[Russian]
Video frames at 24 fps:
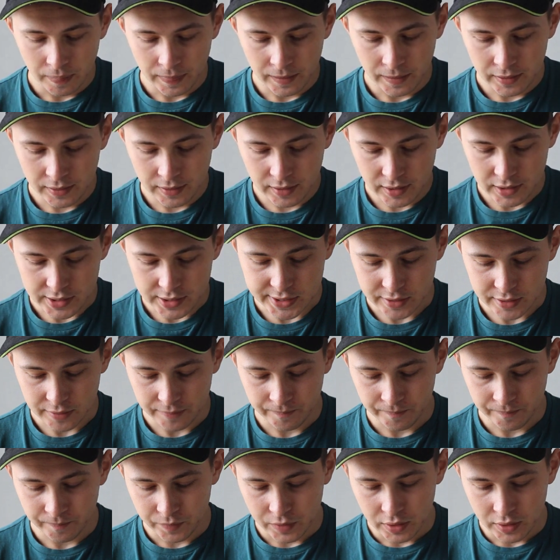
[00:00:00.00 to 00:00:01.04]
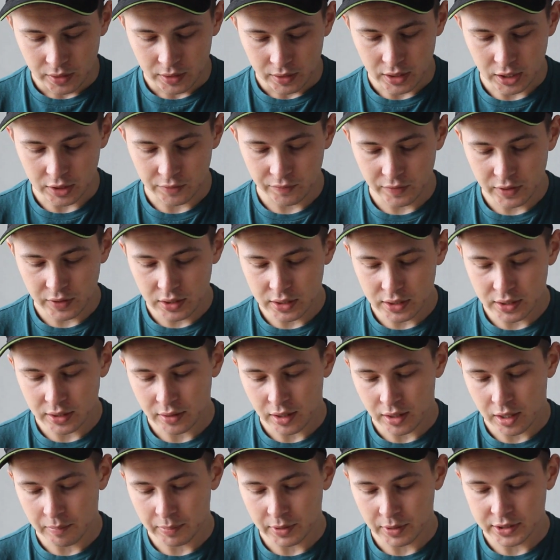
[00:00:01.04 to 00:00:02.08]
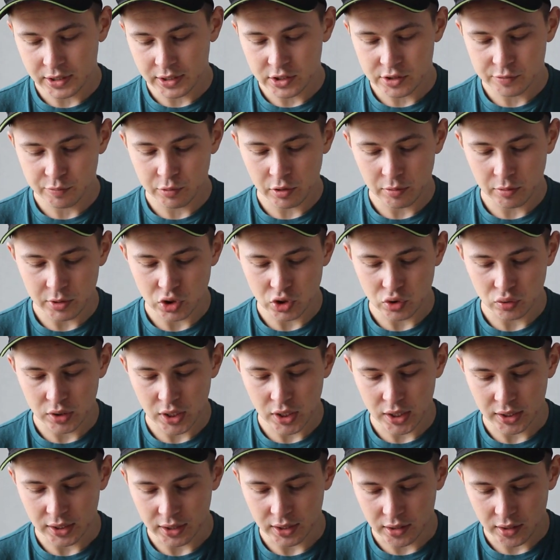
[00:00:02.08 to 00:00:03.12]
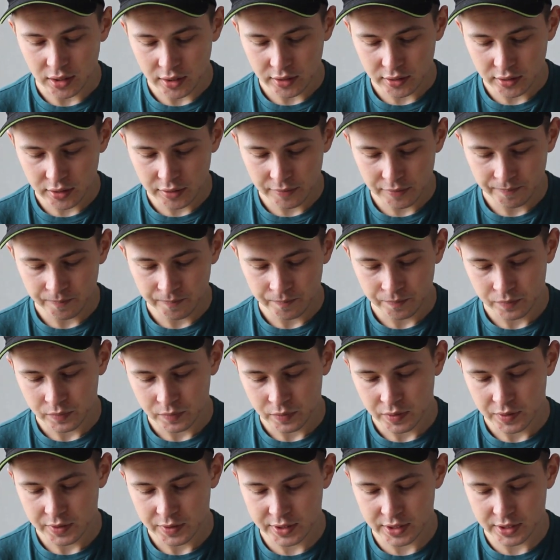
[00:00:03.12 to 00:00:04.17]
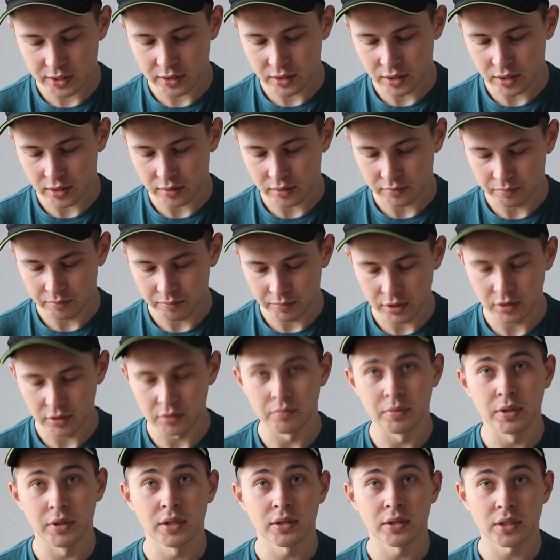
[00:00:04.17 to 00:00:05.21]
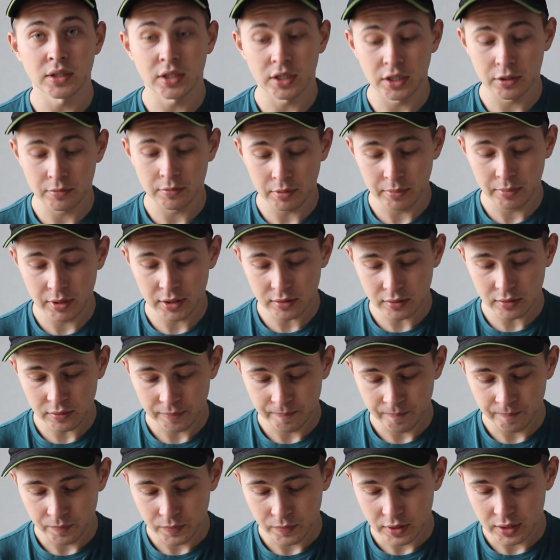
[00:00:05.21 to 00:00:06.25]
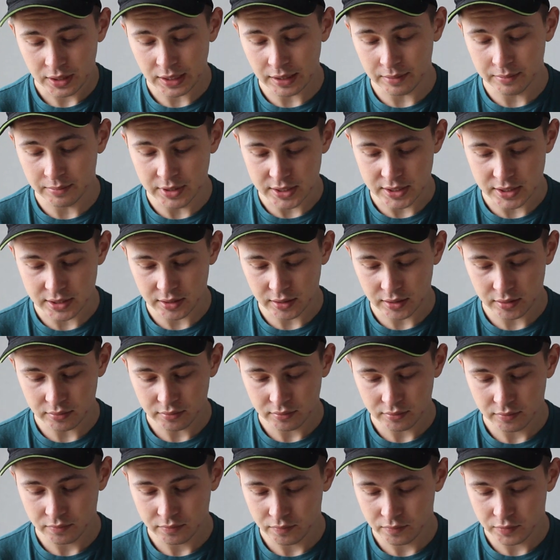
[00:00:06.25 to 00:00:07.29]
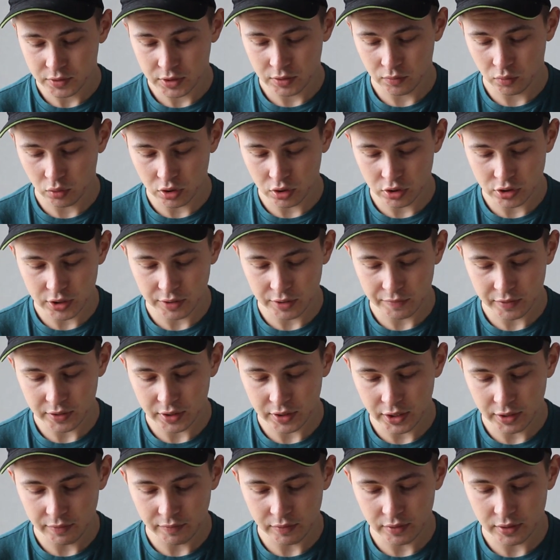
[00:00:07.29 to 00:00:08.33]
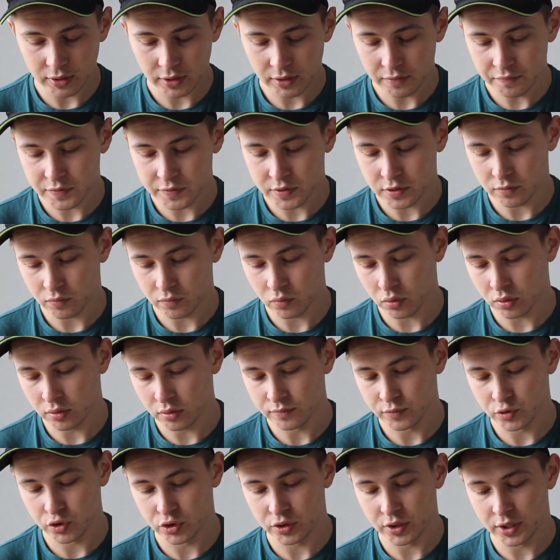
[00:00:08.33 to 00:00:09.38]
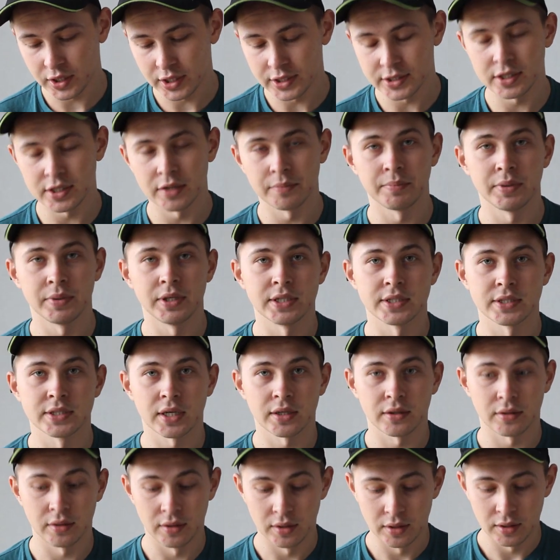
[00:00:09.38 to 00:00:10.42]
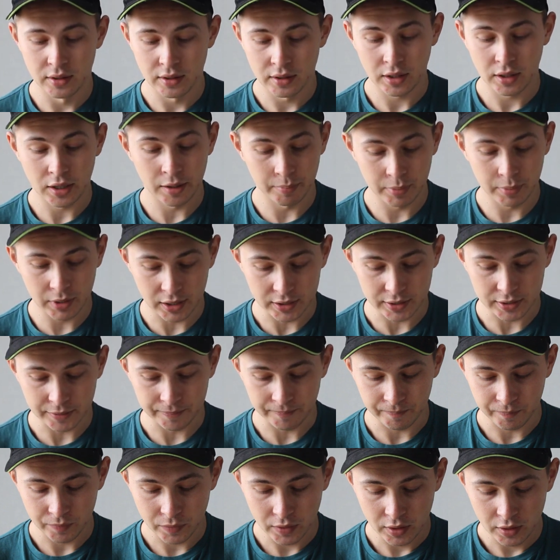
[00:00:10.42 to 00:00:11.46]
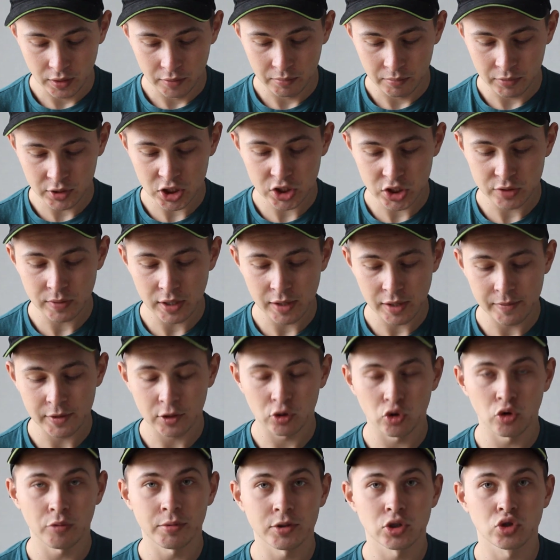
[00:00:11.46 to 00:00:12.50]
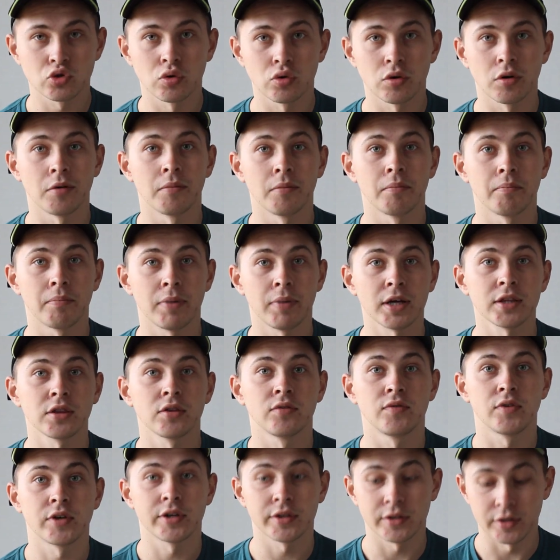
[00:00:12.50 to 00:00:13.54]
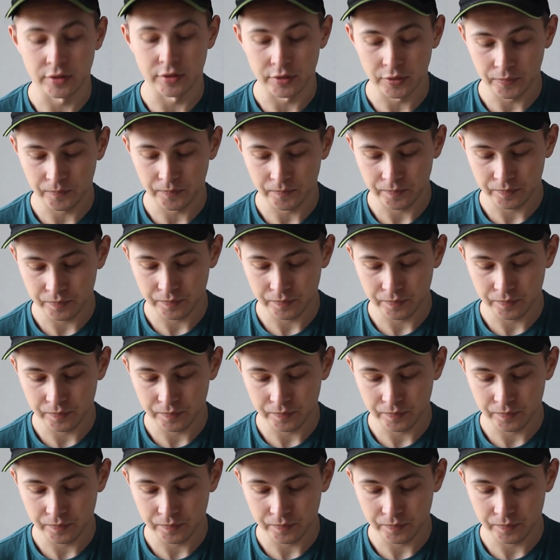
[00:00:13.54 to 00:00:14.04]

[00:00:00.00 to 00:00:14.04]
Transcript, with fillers: Есть. Как видите, оплатить с помощью данной карты. Цена BNB на данный момент. Комиссия всего лишь 9 гривен и всего 450 к оплате. Мы нажимаем на кнопочку «Подтвердить».